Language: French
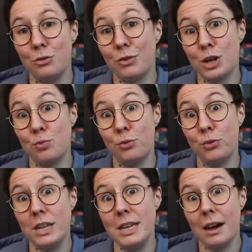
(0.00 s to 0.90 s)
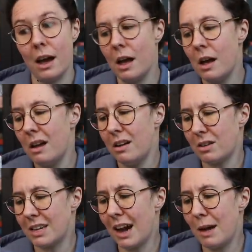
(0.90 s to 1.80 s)
devrais-je plutôt dire,
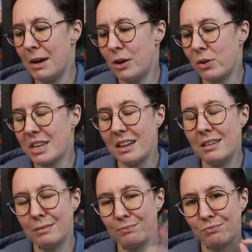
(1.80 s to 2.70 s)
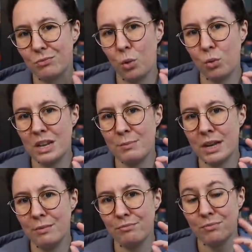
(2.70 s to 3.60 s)
caramel noisette, on est
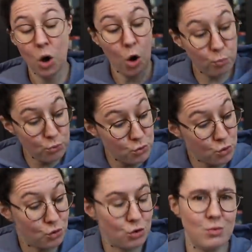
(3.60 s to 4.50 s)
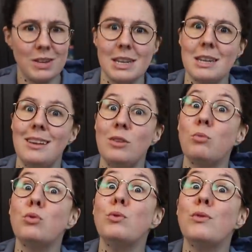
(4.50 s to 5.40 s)
bien. En plus je suis installée dans
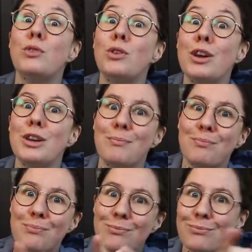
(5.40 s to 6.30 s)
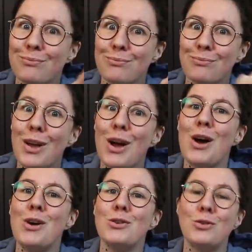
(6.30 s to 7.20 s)
mon nouveau fauteuil
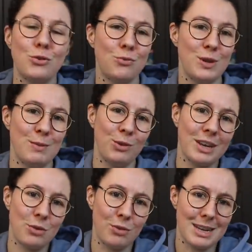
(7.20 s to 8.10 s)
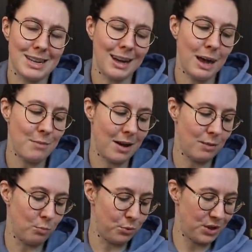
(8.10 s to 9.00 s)
que je vous ai montré sur Instagram,
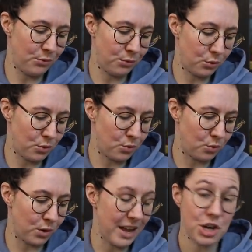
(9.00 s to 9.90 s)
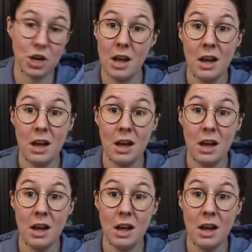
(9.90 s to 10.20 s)
un petit fauteuil de tournage.